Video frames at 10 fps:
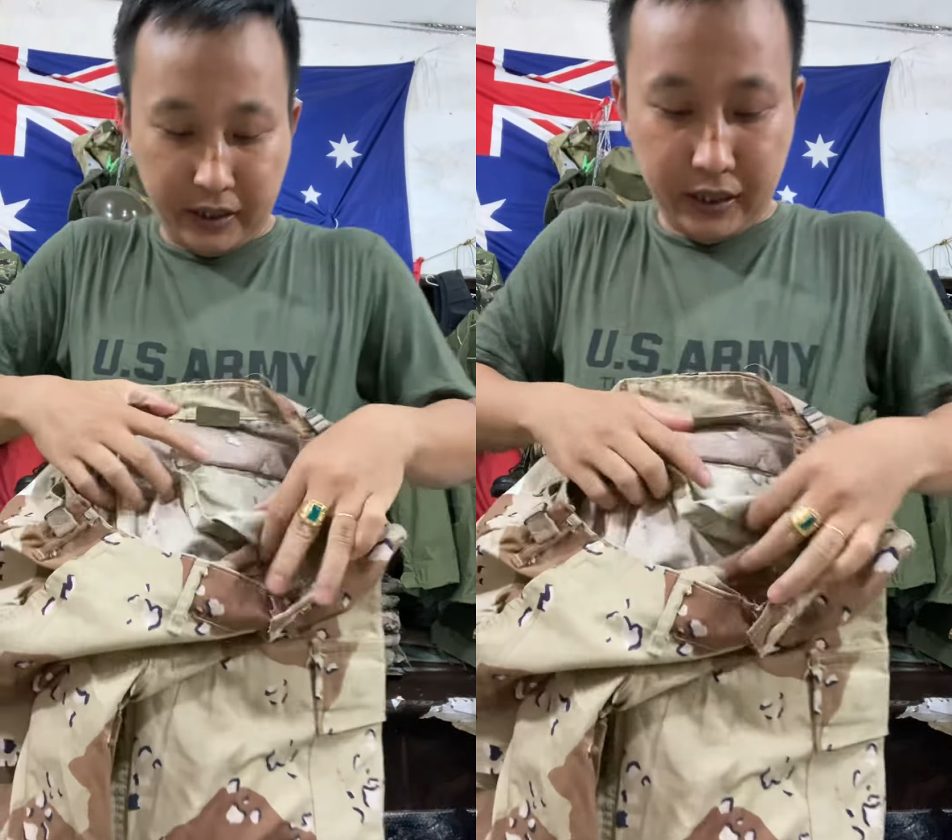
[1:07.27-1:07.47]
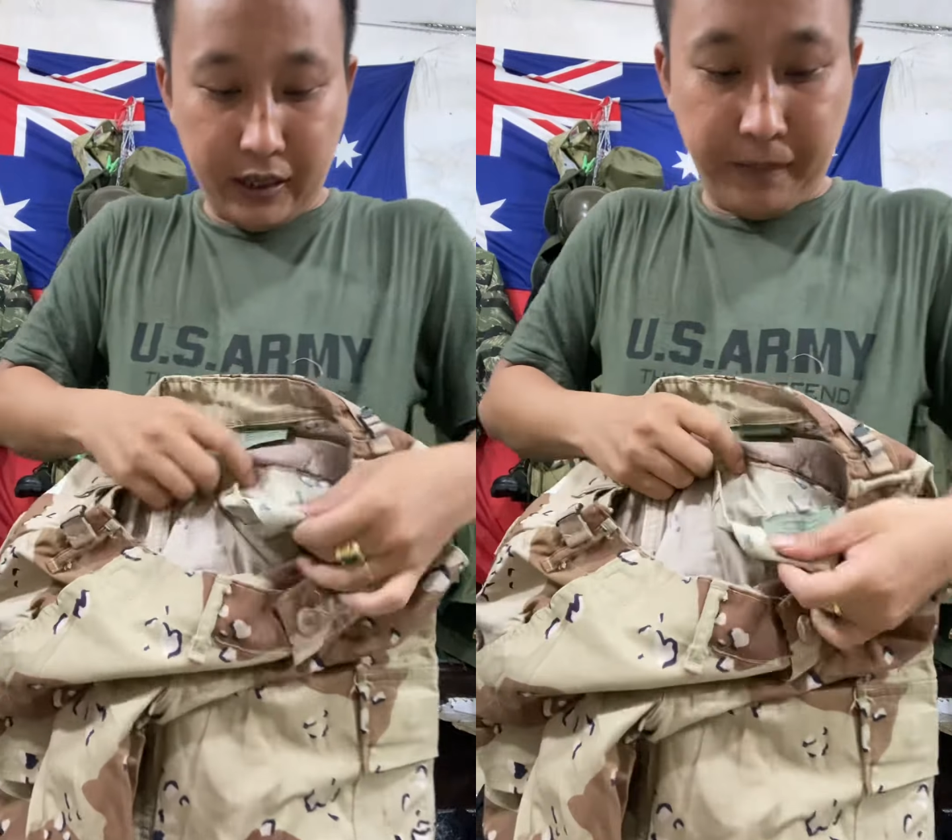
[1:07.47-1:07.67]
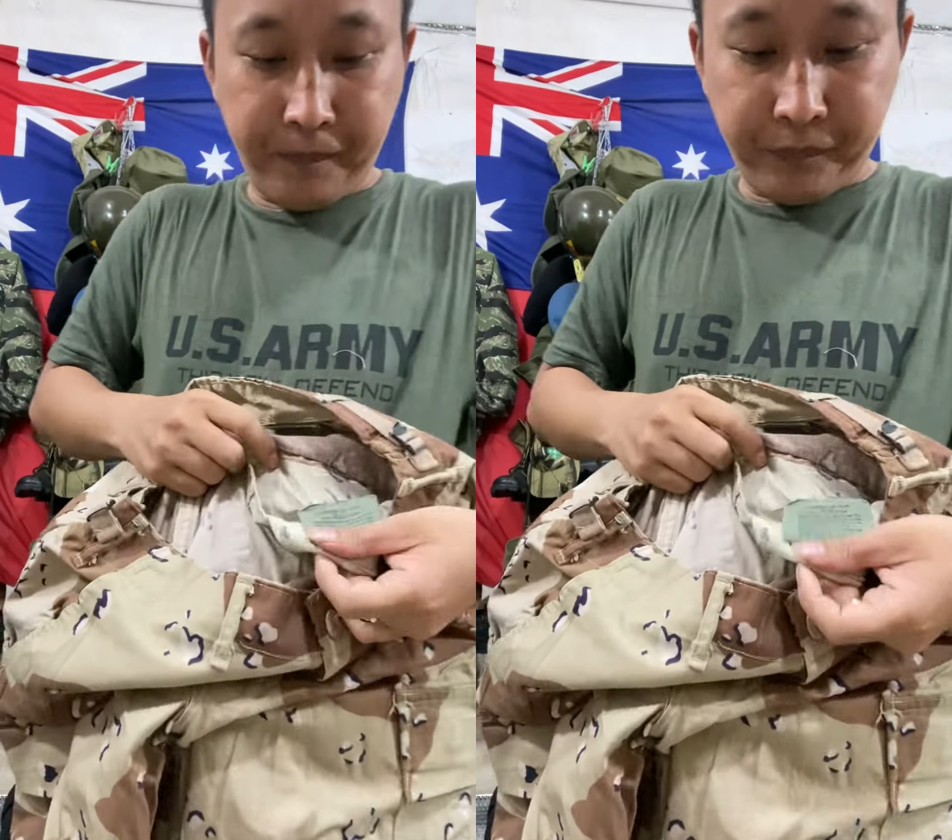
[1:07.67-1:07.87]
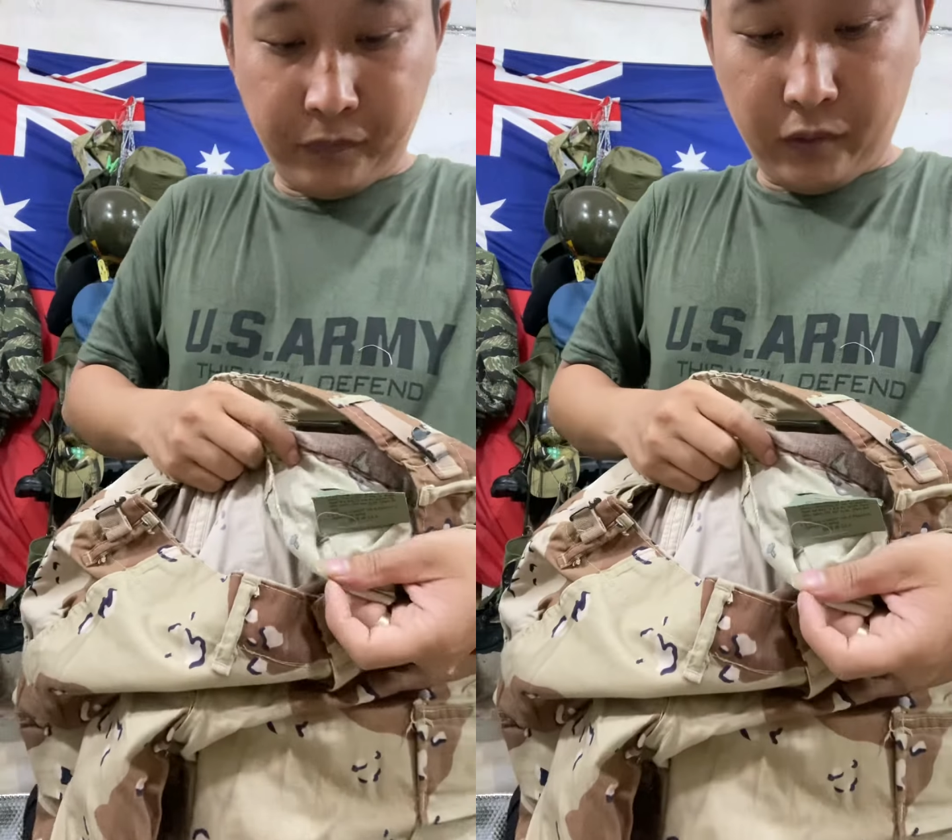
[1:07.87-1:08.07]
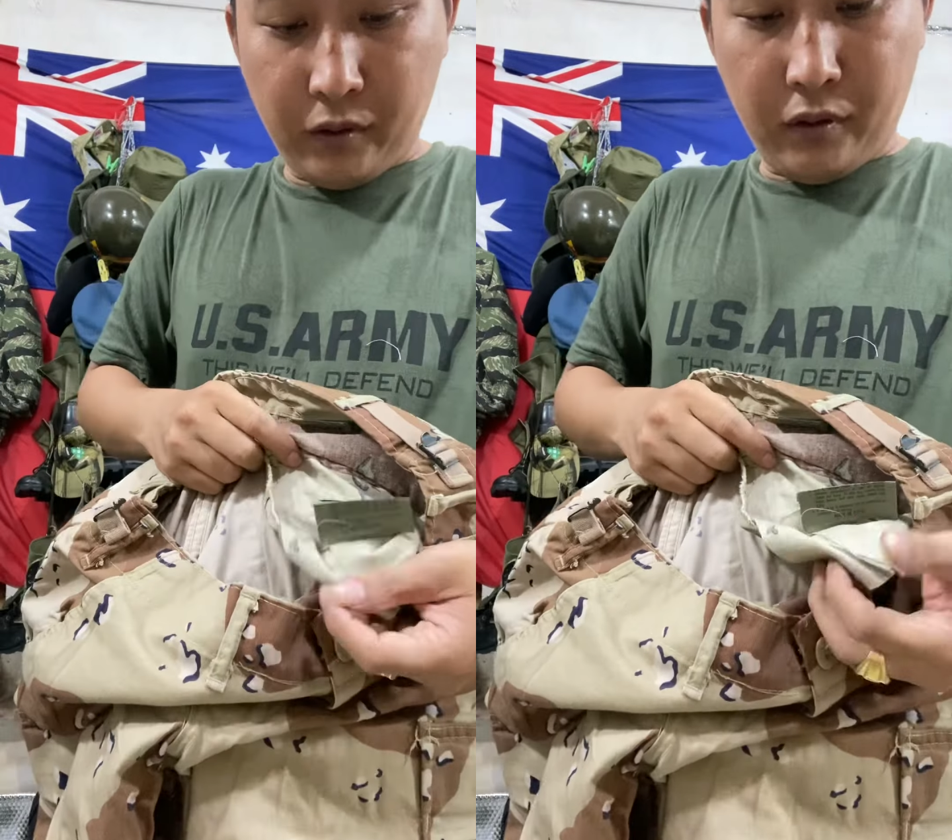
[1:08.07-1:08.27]
nha.
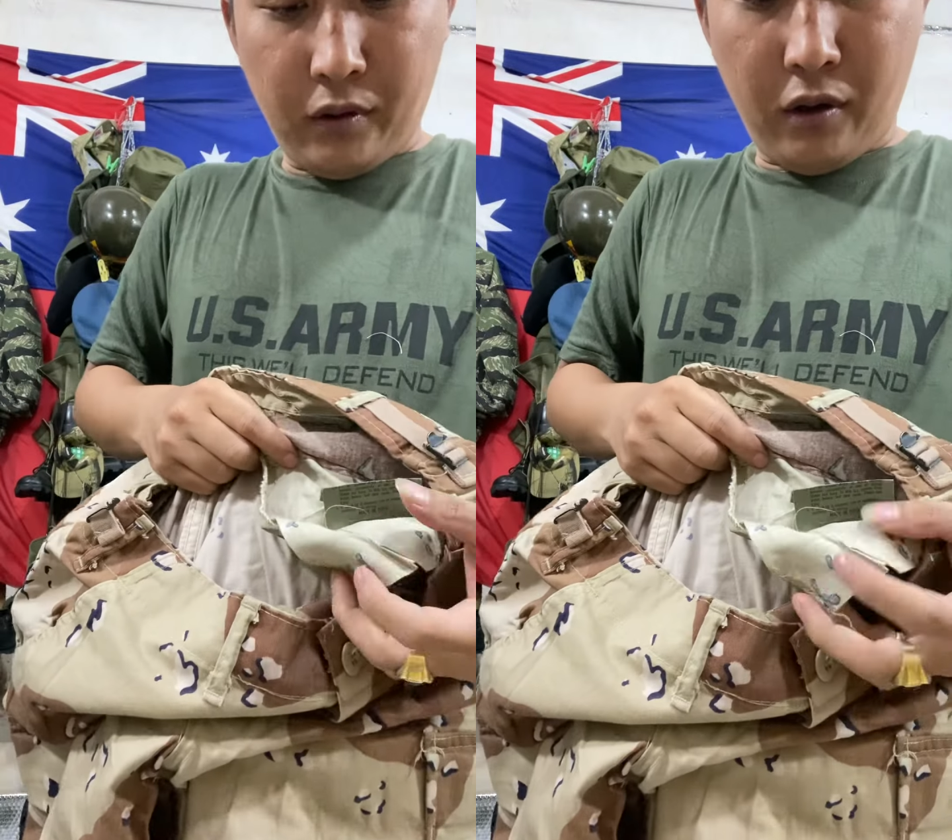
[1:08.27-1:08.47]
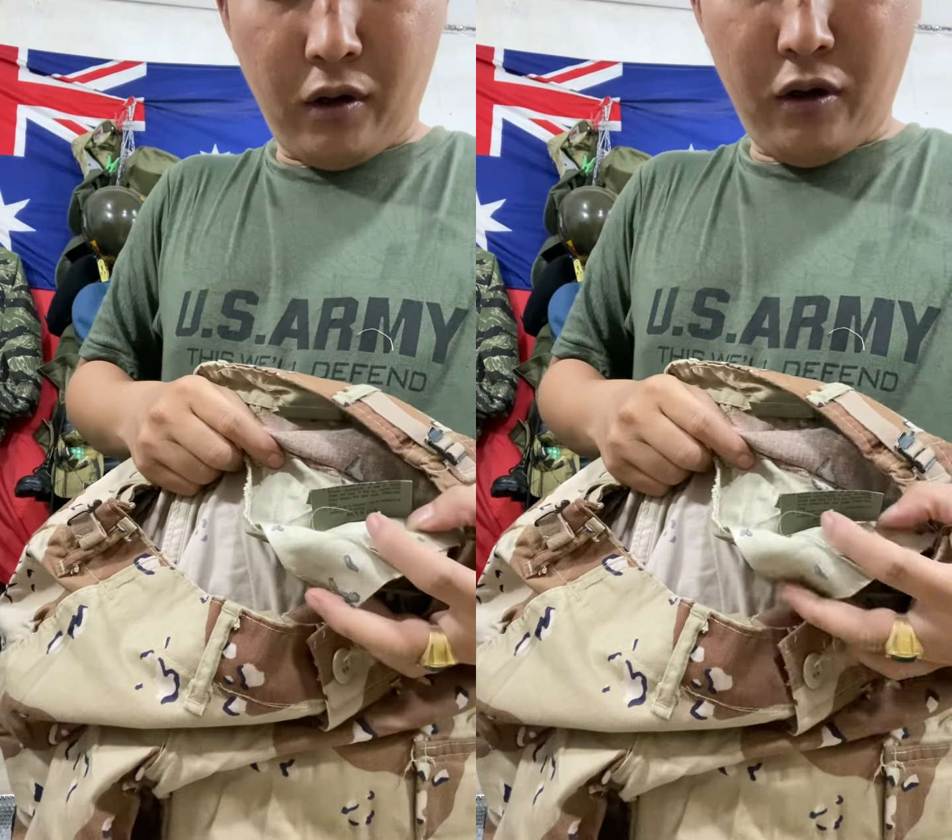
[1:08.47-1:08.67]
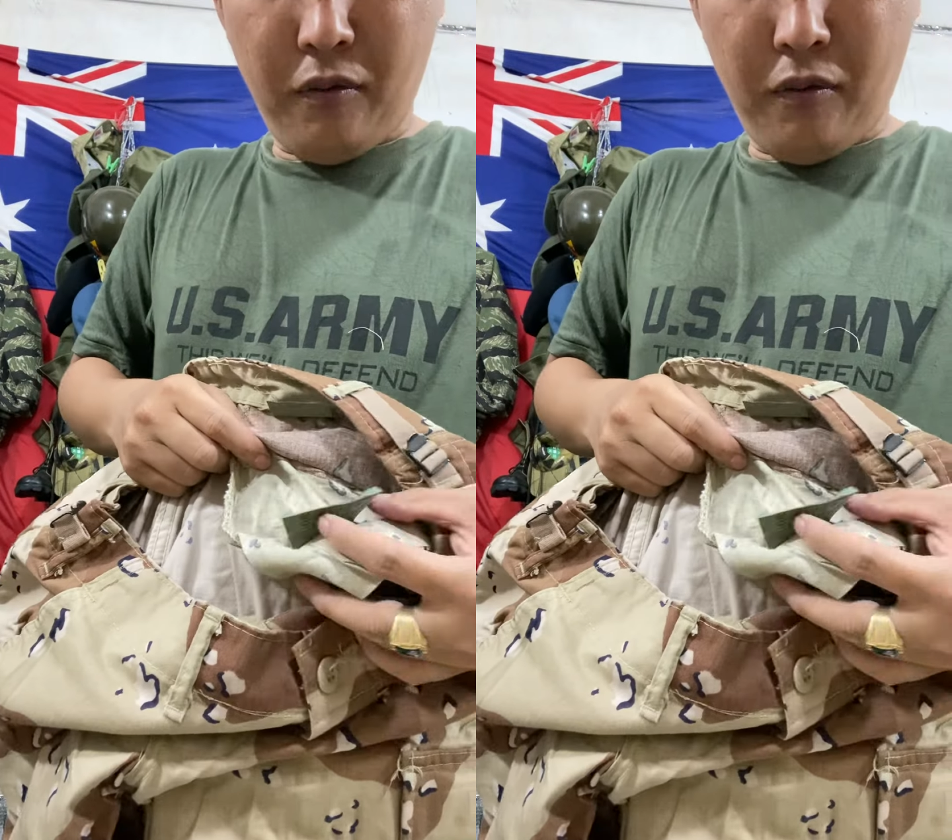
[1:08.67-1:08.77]
Đó,